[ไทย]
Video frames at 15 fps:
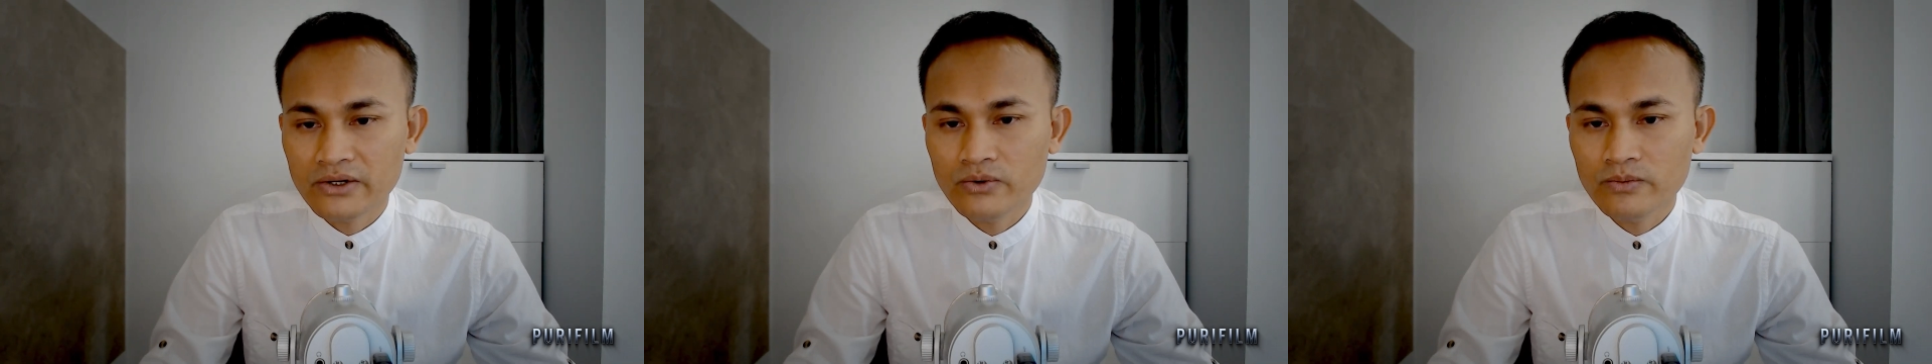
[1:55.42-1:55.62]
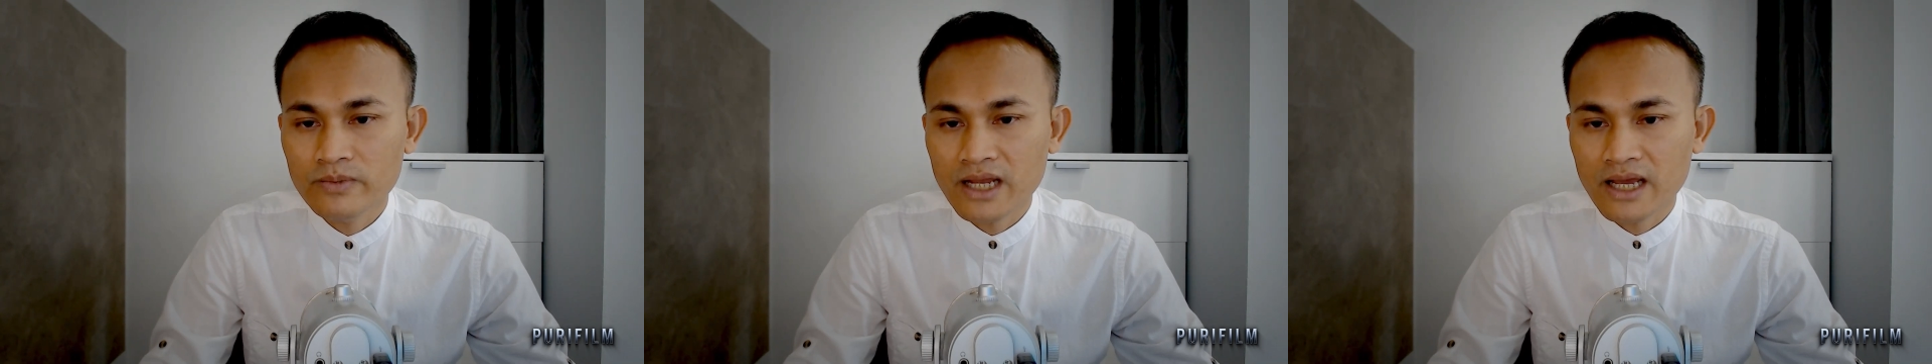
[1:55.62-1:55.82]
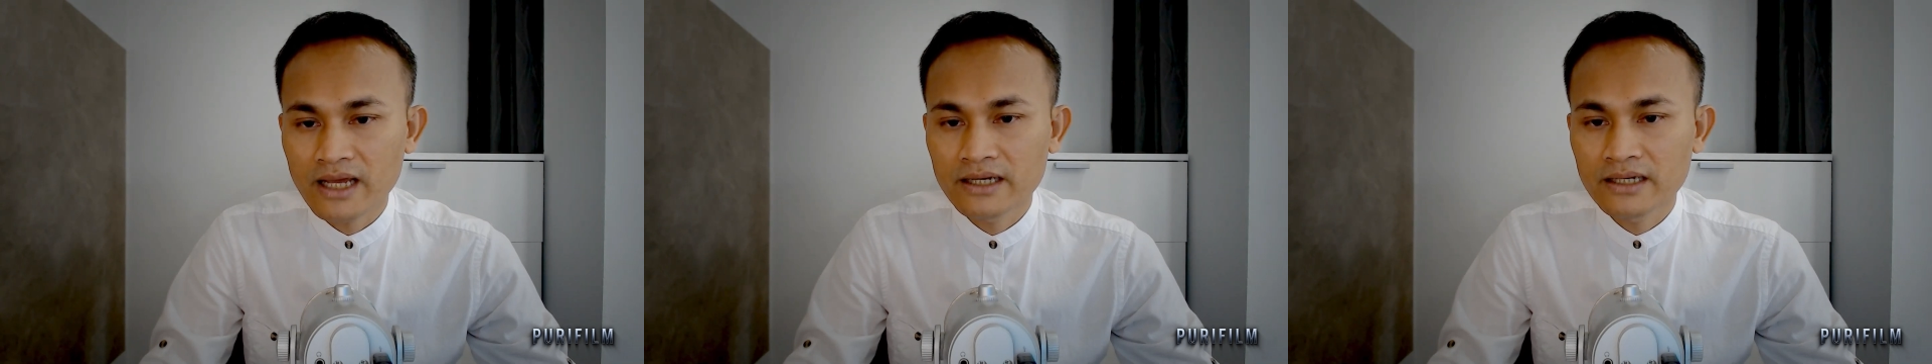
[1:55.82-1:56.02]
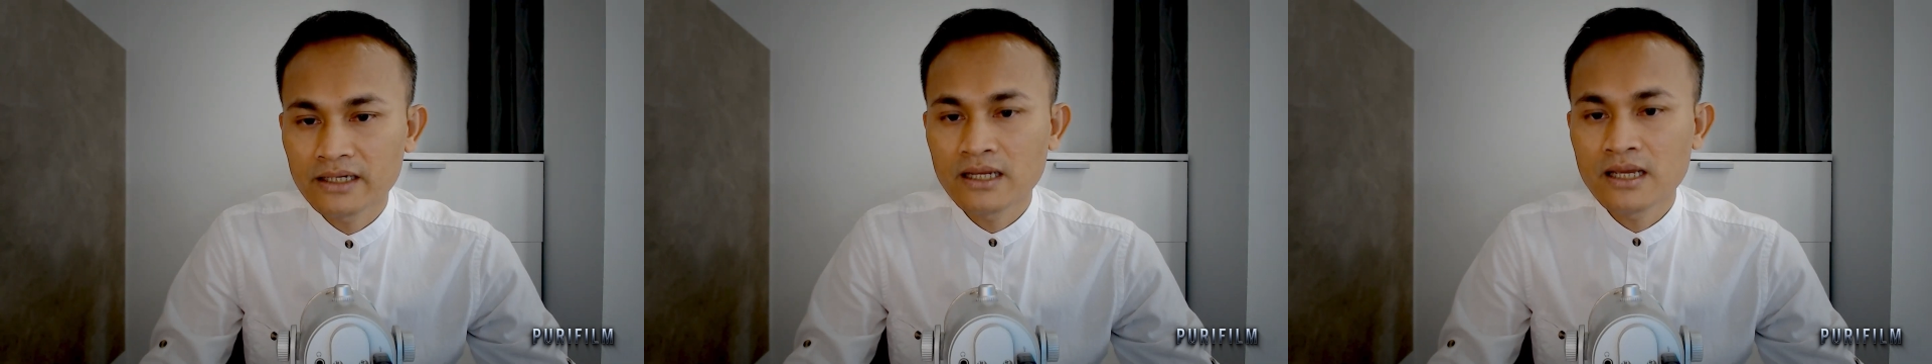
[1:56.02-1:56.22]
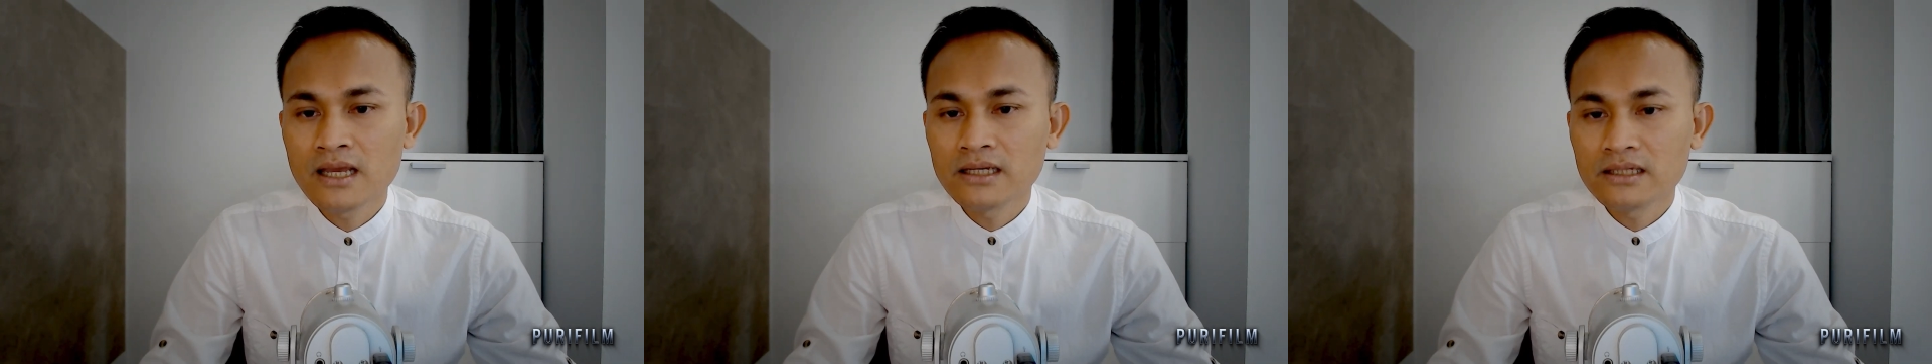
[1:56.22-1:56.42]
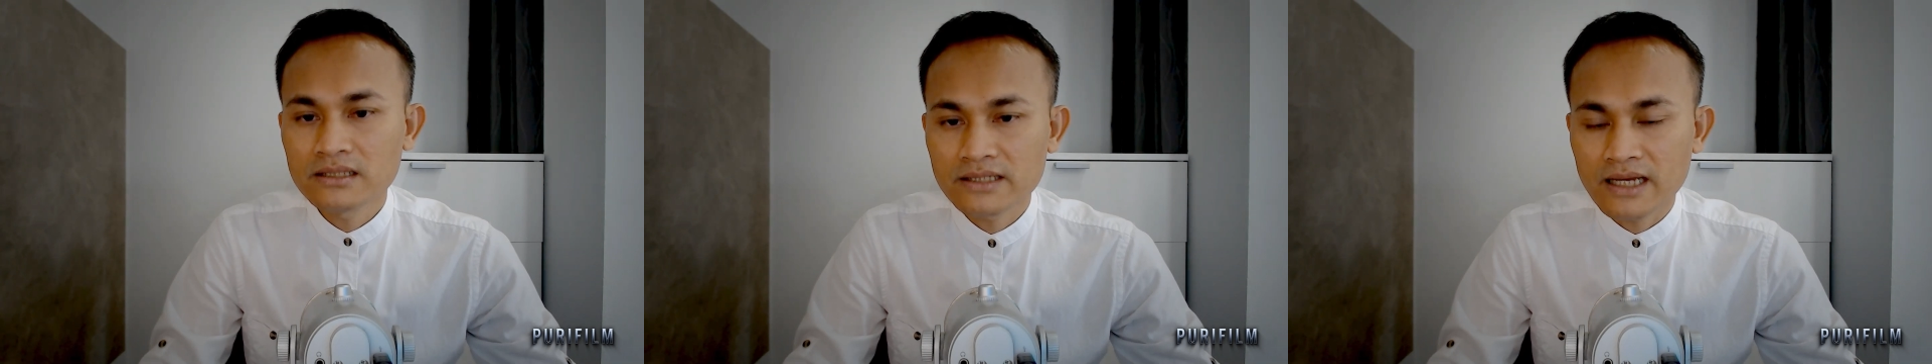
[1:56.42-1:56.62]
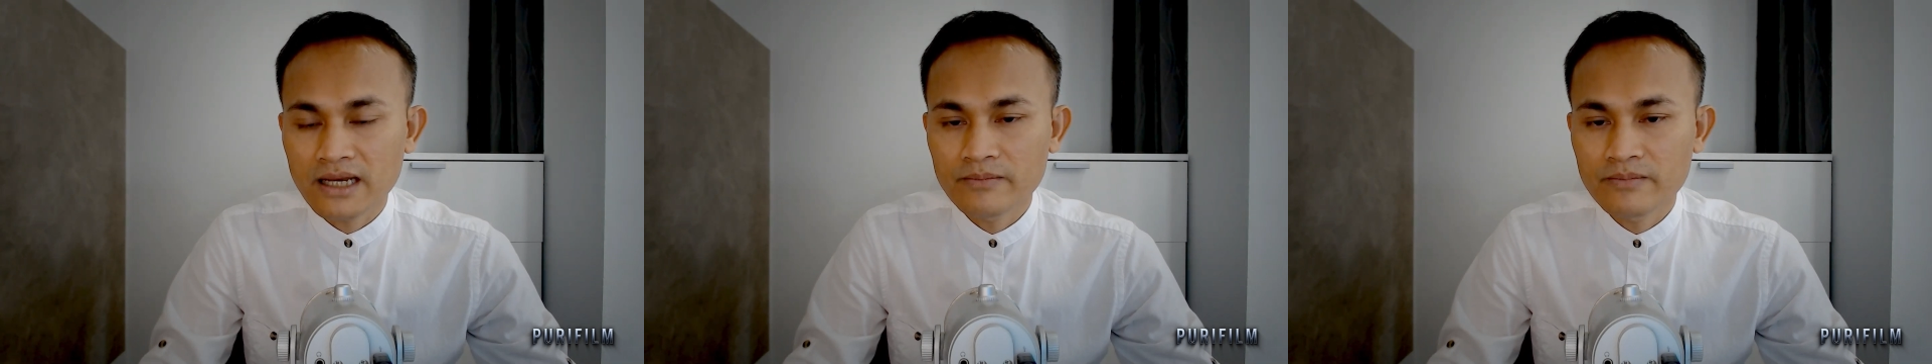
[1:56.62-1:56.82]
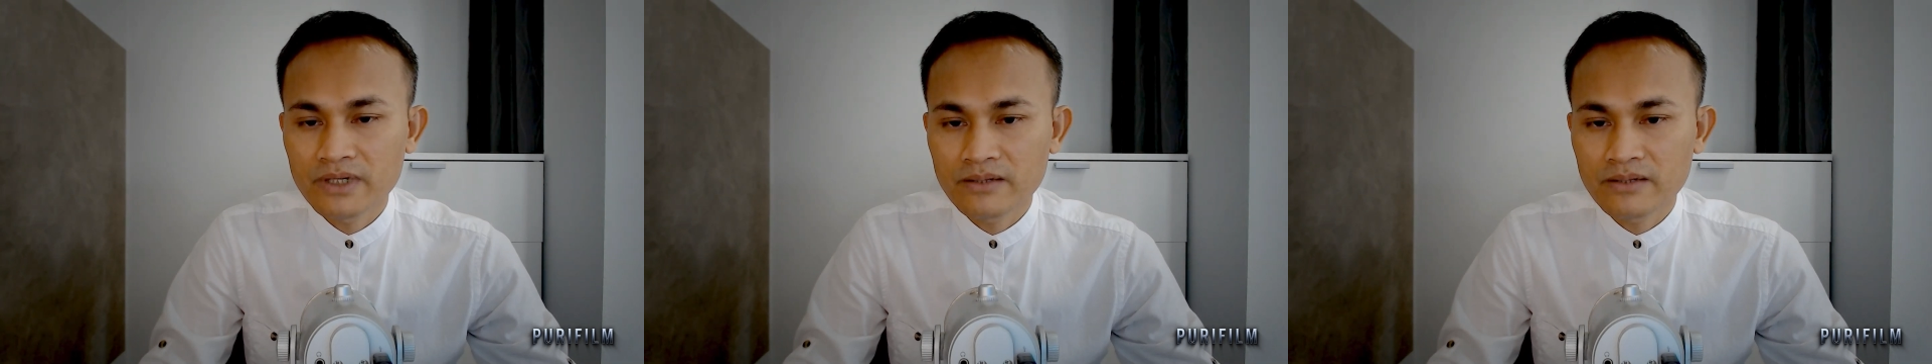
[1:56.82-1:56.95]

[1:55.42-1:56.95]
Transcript: รูปนั้นจะ